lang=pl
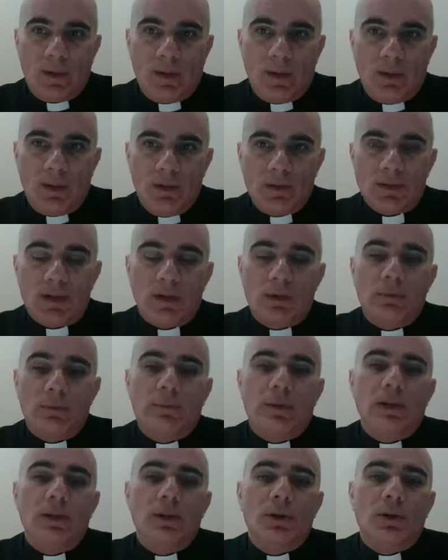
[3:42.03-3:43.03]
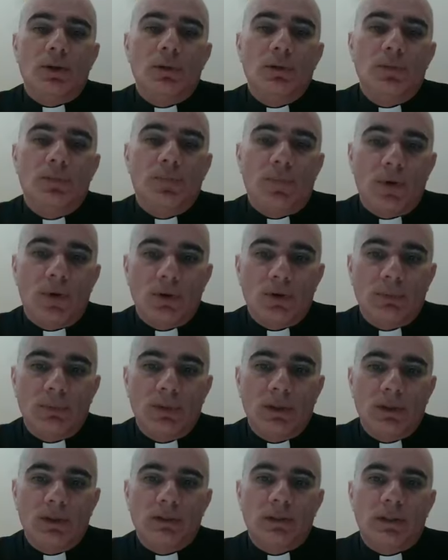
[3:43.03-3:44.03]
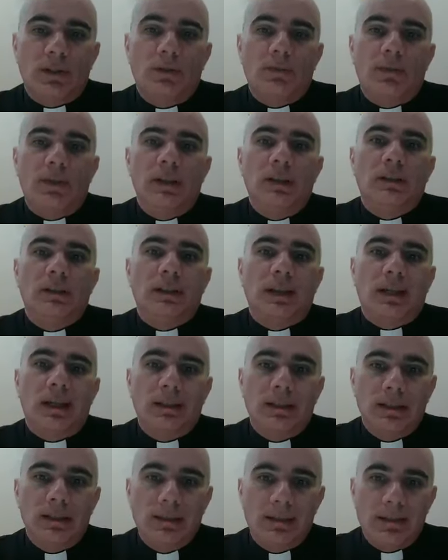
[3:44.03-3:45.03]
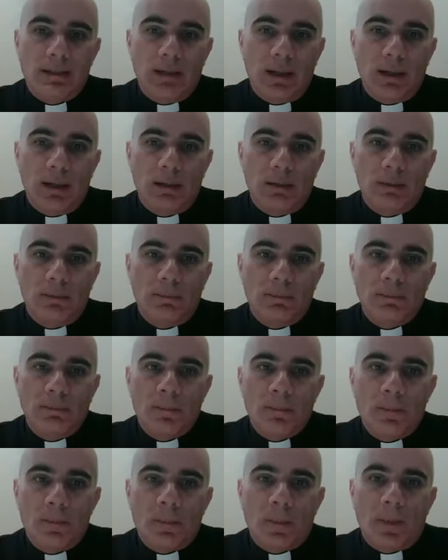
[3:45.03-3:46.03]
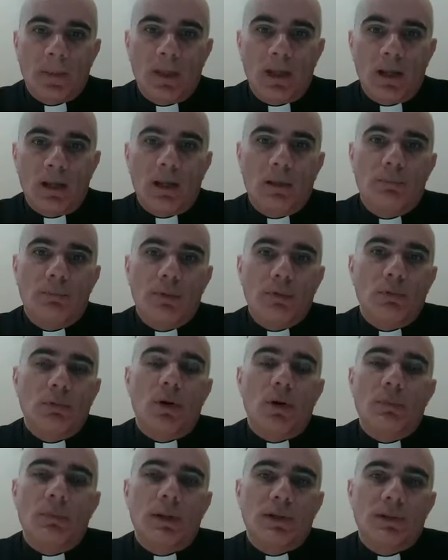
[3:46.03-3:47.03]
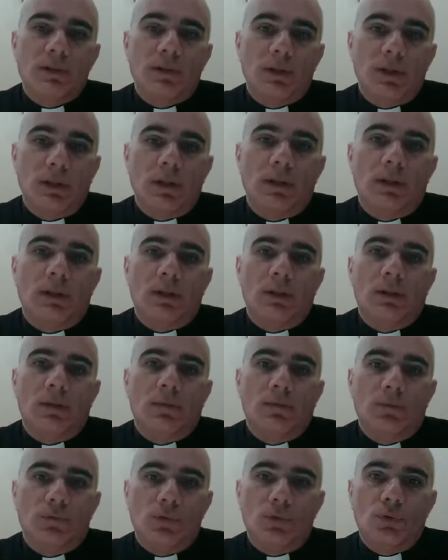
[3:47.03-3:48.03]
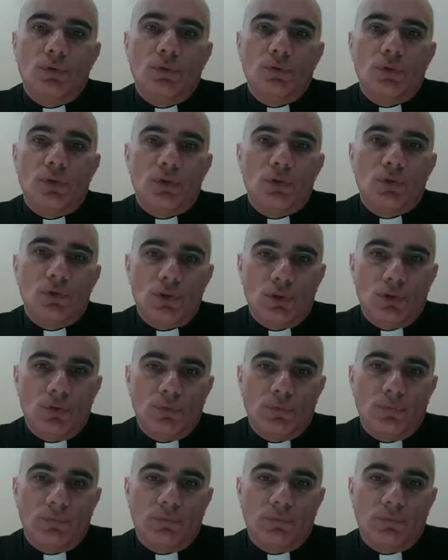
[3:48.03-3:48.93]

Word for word: I zachowali oni formy, zachowali tradycje, jakie było obecne wśród Żydów.